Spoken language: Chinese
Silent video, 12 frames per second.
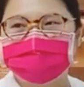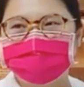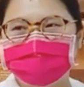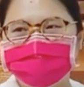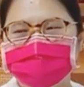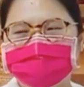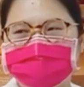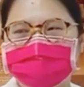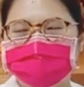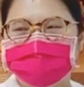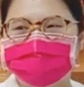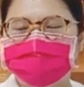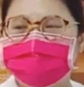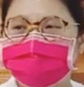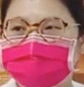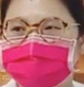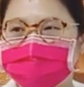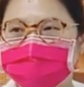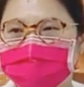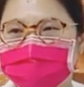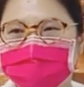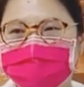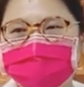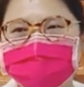他出了什么问题？听得懂吗？
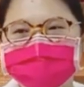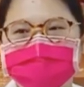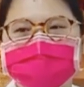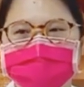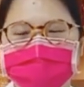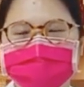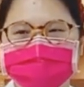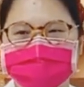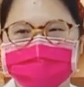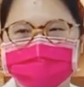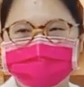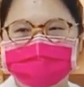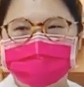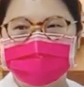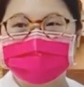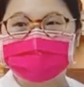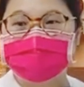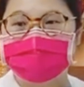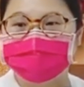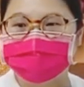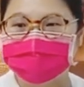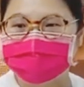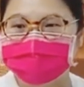你听得懂吗？